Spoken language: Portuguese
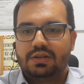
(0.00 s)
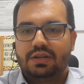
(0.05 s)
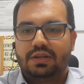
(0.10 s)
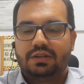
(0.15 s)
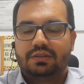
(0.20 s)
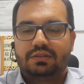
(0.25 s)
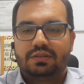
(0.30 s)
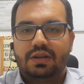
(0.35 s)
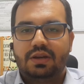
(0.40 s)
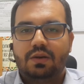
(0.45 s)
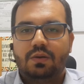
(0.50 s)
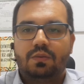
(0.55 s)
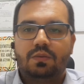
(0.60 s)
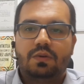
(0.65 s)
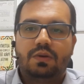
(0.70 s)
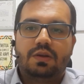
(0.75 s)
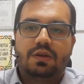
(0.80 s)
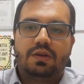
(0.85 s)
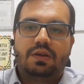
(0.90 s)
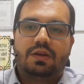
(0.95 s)

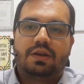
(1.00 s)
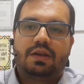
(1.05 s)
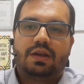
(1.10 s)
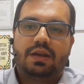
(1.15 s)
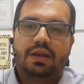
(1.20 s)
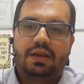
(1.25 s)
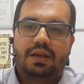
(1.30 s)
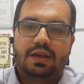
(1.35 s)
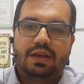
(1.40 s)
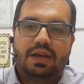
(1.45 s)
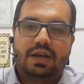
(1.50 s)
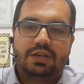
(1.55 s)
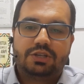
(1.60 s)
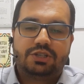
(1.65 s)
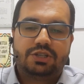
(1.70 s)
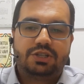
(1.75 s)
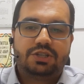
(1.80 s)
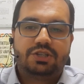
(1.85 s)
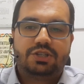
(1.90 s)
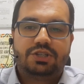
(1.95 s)
Então, é, a
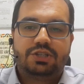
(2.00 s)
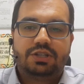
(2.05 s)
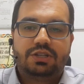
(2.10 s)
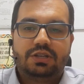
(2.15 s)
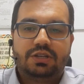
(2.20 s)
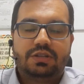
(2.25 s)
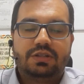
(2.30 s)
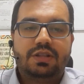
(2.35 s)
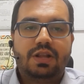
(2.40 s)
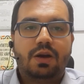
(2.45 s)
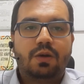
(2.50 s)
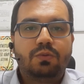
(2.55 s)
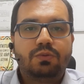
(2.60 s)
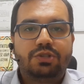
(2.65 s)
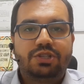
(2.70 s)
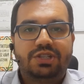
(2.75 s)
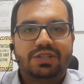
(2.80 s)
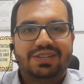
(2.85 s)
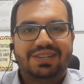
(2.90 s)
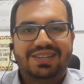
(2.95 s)
gente não
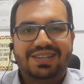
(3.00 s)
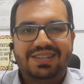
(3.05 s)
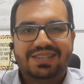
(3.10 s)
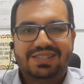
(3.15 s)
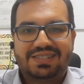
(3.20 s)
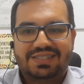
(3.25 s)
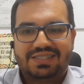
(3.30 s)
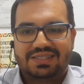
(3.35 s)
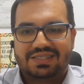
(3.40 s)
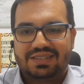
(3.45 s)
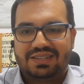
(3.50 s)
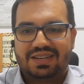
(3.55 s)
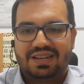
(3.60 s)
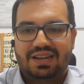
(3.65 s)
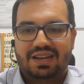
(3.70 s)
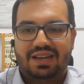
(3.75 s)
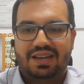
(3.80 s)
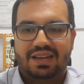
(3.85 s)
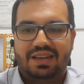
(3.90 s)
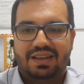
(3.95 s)
utiliza
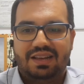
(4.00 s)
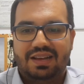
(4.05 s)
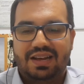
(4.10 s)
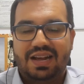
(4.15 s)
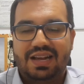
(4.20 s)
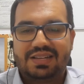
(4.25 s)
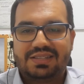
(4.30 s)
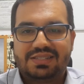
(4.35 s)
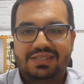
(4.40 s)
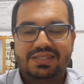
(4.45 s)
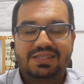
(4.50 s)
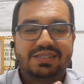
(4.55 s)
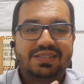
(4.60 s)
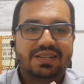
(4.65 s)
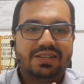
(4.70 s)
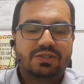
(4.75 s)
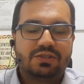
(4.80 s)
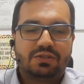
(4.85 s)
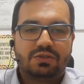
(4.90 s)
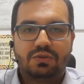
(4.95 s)
é, as
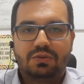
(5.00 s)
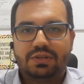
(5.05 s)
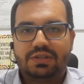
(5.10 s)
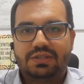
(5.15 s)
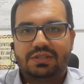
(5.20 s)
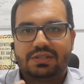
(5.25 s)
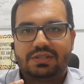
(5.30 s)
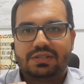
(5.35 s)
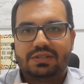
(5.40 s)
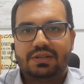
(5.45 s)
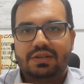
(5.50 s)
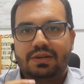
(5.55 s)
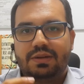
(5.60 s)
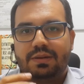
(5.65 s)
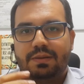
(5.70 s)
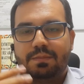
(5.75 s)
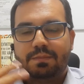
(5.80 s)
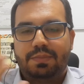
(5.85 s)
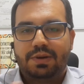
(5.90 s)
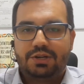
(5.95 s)
isenções
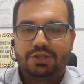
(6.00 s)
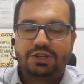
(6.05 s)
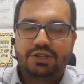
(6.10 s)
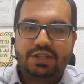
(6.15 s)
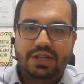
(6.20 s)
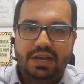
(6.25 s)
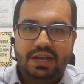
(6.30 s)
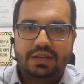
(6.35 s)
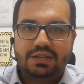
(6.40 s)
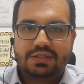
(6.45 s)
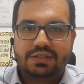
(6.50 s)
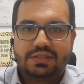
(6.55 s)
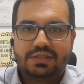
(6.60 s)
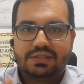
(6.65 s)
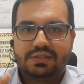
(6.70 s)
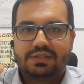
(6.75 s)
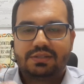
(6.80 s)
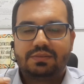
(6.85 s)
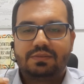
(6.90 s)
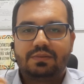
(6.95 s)

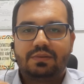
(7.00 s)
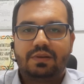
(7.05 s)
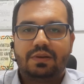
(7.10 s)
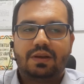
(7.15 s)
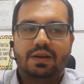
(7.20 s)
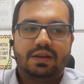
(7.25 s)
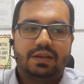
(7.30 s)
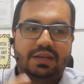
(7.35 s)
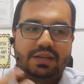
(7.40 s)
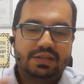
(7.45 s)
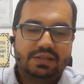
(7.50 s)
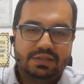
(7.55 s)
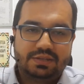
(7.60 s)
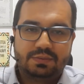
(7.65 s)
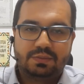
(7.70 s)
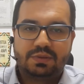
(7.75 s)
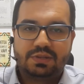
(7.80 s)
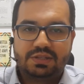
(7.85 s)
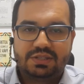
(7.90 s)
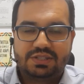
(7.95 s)
pertinentes
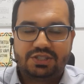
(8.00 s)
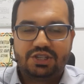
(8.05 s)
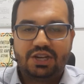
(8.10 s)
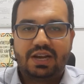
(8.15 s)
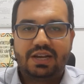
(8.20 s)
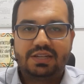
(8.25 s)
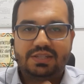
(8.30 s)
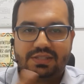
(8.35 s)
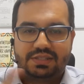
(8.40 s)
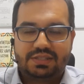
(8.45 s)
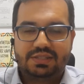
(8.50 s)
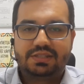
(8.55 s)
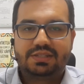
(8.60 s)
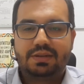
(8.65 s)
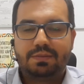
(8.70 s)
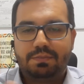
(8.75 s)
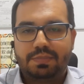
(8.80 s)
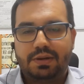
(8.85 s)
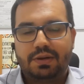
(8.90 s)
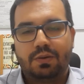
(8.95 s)
que já
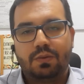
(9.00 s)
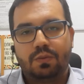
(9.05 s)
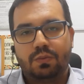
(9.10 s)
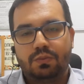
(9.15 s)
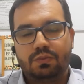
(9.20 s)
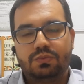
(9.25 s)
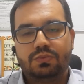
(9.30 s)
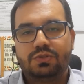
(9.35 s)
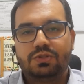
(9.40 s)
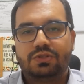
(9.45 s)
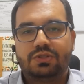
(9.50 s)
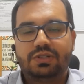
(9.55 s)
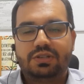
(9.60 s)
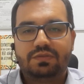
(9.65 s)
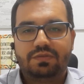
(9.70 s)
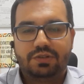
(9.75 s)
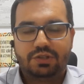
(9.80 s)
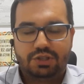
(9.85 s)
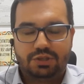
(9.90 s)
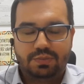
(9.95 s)
existem para alguns
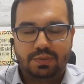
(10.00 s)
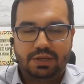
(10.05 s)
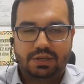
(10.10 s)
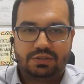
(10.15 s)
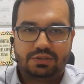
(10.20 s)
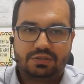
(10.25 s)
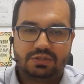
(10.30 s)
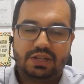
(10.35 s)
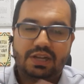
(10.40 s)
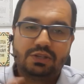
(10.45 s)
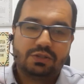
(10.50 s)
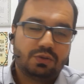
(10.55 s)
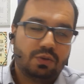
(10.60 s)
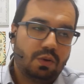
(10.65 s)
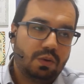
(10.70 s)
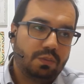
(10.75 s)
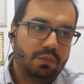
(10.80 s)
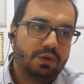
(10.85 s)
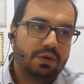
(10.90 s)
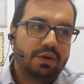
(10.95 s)
investimentos, tais
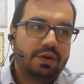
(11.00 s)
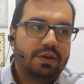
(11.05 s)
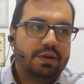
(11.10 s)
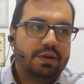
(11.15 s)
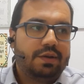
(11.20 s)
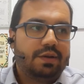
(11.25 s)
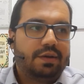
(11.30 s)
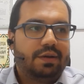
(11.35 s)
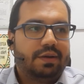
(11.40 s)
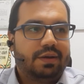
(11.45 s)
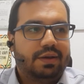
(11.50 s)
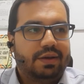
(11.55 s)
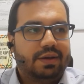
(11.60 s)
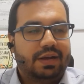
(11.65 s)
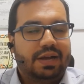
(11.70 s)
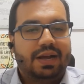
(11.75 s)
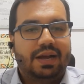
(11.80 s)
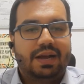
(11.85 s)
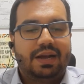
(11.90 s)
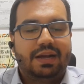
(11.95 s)
como é,
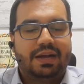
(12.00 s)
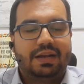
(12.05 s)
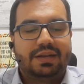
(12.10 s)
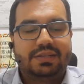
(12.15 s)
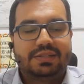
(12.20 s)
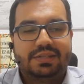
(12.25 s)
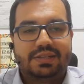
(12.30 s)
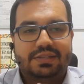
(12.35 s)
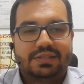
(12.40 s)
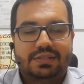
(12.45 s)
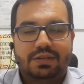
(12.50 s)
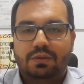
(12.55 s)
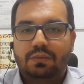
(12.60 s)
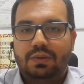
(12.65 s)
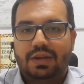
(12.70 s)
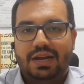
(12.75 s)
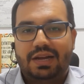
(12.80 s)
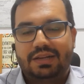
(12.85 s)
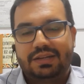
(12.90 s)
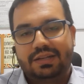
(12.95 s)
a, a, isenção
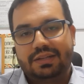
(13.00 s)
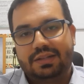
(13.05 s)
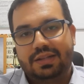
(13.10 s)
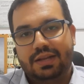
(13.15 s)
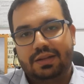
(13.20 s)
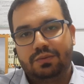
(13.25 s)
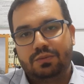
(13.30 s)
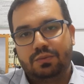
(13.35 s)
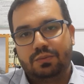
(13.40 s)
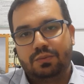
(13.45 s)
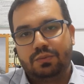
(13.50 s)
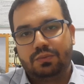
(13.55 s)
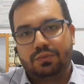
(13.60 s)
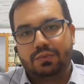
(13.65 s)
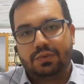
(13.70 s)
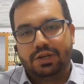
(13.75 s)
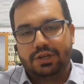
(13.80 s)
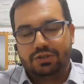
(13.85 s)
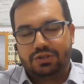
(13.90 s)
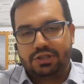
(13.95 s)
lá que tem no,
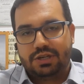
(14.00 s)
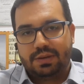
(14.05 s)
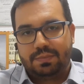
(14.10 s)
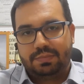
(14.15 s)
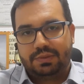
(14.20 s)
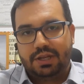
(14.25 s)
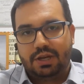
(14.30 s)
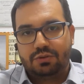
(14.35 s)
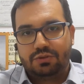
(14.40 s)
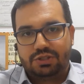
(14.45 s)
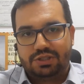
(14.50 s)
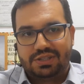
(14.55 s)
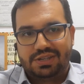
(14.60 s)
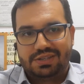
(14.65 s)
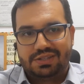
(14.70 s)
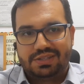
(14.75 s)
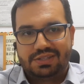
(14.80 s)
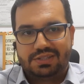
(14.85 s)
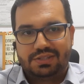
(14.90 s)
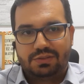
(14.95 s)
no ganho de capital de
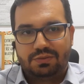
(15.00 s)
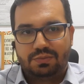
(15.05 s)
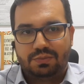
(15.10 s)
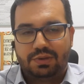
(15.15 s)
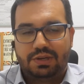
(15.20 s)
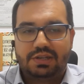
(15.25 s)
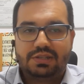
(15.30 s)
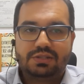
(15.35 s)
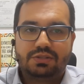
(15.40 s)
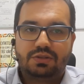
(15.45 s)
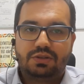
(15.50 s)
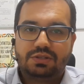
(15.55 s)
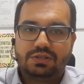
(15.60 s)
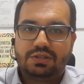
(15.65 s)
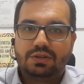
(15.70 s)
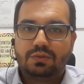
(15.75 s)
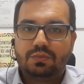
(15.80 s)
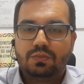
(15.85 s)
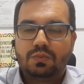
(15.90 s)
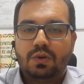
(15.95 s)
35 reais, nós
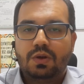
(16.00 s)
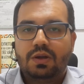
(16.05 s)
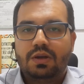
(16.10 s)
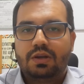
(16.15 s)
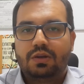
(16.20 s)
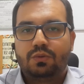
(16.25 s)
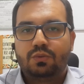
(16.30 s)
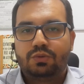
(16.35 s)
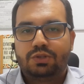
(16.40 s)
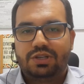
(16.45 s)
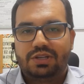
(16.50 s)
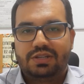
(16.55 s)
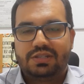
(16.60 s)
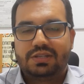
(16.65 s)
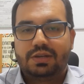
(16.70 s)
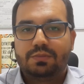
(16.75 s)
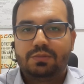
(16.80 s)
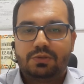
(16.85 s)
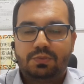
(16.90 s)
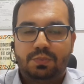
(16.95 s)
não
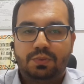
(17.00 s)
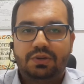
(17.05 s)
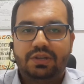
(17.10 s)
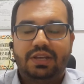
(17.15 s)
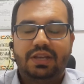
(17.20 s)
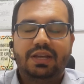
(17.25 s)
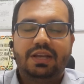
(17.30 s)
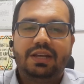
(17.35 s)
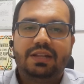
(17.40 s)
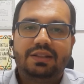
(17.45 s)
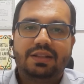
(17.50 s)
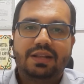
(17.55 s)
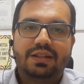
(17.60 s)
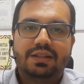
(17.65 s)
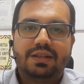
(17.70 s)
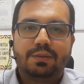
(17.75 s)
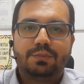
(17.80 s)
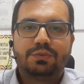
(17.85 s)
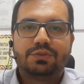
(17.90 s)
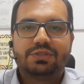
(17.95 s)
utilizamos porque
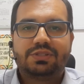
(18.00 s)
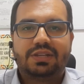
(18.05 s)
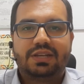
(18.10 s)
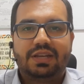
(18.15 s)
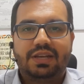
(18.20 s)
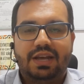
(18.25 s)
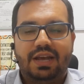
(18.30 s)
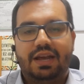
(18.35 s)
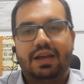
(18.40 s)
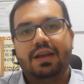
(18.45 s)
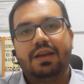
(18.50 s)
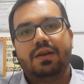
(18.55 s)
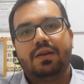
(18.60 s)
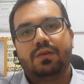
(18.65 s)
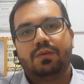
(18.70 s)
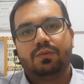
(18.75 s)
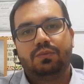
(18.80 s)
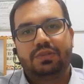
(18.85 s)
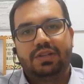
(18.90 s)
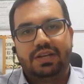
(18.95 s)
entendemos que é
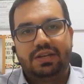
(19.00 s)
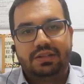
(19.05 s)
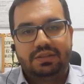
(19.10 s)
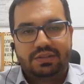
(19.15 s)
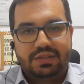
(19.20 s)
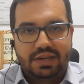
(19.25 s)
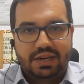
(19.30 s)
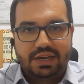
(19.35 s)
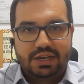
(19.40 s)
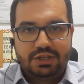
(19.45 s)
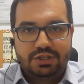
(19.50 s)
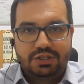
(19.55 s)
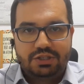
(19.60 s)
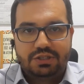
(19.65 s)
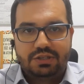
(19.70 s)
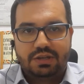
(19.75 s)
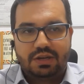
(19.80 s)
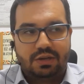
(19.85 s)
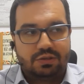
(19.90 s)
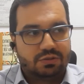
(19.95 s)
um day
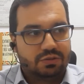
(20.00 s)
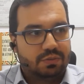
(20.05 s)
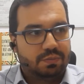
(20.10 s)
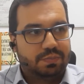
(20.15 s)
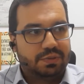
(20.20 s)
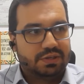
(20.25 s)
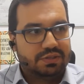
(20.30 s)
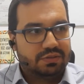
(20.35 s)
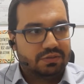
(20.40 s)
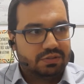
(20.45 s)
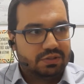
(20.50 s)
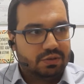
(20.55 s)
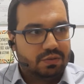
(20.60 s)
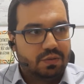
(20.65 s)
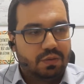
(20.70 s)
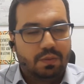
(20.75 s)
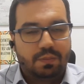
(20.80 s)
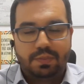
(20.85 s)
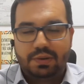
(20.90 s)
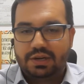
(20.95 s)
trade, a sua operação você
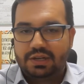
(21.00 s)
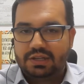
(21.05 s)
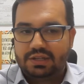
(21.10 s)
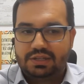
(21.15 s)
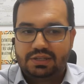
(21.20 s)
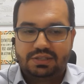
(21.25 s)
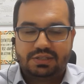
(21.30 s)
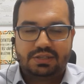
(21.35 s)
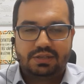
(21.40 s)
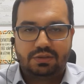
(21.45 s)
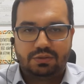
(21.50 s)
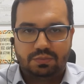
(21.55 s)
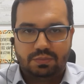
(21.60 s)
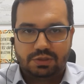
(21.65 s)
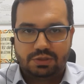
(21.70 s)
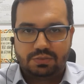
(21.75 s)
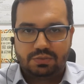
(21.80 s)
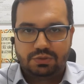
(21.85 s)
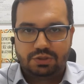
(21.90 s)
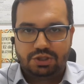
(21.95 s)
compra, inicia no
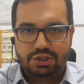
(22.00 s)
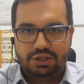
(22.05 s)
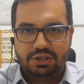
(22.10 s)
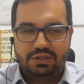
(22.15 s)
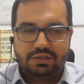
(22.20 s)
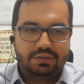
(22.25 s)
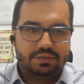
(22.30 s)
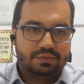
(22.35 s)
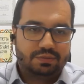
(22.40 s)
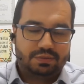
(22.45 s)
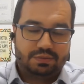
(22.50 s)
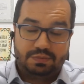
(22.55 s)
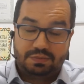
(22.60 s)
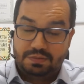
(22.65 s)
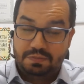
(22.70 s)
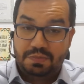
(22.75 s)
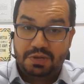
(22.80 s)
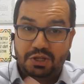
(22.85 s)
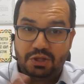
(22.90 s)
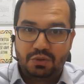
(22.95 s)
mesmo dia, em
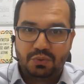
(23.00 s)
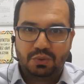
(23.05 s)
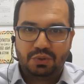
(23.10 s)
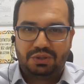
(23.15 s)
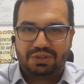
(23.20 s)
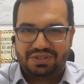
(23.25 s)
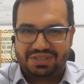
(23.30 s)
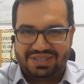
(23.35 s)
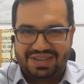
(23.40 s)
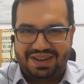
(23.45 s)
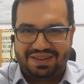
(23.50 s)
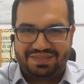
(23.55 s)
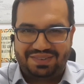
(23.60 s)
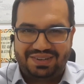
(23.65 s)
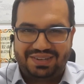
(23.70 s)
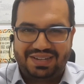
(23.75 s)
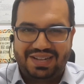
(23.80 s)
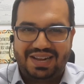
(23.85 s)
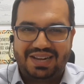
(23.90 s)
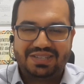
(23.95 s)
minutos, na
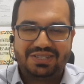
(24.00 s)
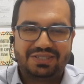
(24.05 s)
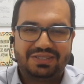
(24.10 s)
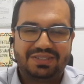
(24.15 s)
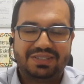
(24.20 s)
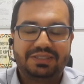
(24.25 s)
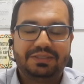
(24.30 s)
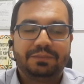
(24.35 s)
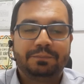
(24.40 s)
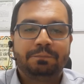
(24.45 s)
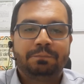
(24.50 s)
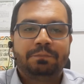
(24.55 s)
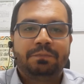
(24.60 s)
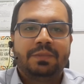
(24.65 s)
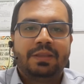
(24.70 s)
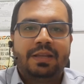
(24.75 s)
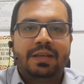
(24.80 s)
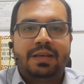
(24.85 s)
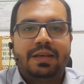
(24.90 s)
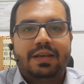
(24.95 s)
verdade, né?
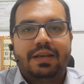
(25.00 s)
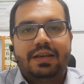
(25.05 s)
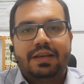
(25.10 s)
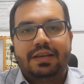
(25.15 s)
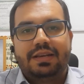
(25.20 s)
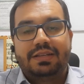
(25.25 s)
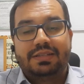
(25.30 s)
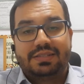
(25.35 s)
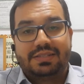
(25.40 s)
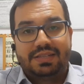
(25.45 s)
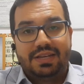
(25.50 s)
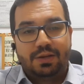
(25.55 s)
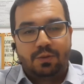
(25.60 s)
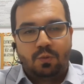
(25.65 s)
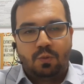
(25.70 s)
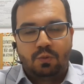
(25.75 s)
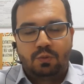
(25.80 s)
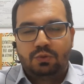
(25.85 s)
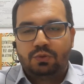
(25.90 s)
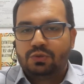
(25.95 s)
Em
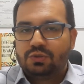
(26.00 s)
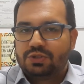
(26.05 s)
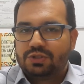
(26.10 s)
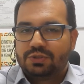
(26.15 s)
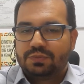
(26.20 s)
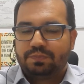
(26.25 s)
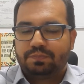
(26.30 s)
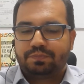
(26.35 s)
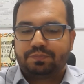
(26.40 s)
segundos.